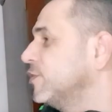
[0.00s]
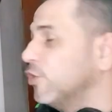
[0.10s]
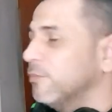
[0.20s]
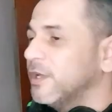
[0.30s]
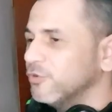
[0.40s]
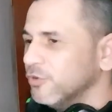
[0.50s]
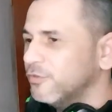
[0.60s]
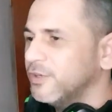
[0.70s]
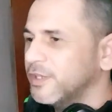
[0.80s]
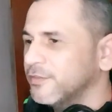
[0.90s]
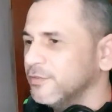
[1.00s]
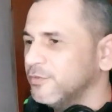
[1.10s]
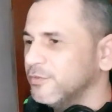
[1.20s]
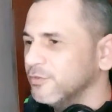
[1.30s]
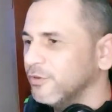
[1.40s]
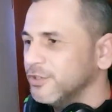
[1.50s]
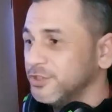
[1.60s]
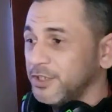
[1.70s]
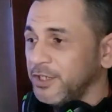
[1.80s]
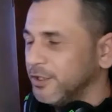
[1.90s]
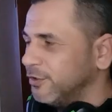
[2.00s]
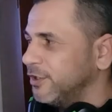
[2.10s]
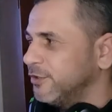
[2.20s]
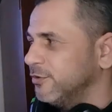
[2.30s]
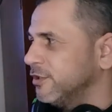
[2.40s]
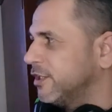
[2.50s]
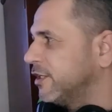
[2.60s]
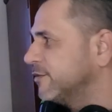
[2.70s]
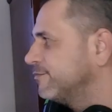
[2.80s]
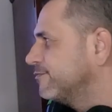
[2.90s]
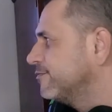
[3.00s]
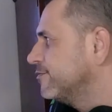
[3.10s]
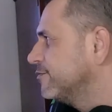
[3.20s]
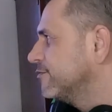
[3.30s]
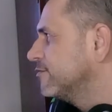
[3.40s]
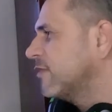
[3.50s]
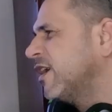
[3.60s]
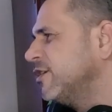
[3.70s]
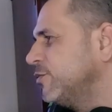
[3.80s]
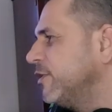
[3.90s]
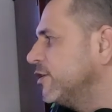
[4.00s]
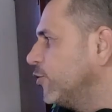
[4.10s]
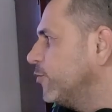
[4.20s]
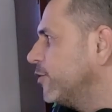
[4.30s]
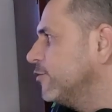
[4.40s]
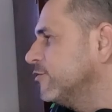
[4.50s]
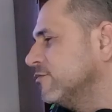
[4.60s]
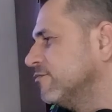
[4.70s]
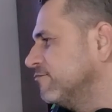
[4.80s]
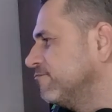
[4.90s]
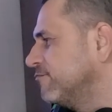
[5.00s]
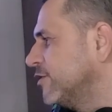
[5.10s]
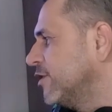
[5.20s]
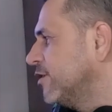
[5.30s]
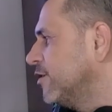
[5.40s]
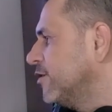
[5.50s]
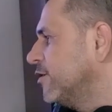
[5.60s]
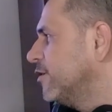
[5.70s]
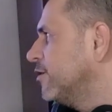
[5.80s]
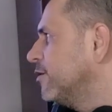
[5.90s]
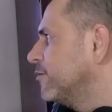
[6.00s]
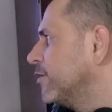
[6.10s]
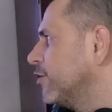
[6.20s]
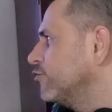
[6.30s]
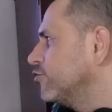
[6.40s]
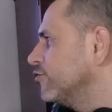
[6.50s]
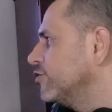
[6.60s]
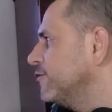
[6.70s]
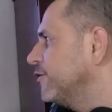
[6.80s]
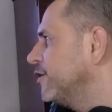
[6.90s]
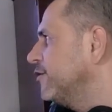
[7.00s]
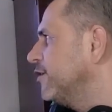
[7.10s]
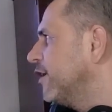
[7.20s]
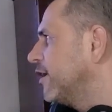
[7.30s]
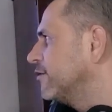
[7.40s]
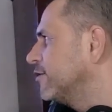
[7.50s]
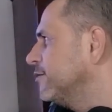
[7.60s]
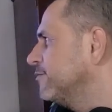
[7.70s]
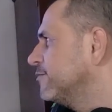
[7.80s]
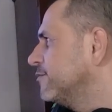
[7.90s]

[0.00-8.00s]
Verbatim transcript: Deu uma dor no coração quando o God 3 não ganhou, cara. Mas perdeu para um para um jogo diferenciado, né?